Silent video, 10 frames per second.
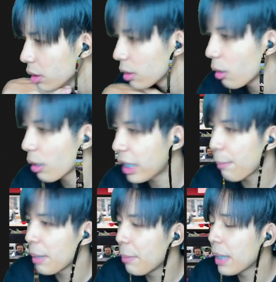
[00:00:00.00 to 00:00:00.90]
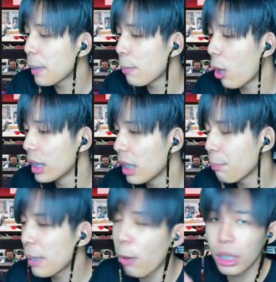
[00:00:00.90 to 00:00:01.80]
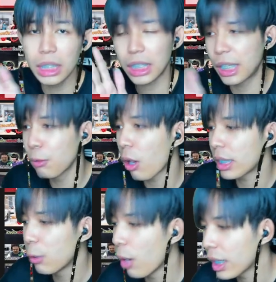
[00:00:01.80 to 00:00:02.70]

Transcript: โอเคพี่พี่พี่พอนึกพี่พอนึกสกิลออกในหัวแล้ว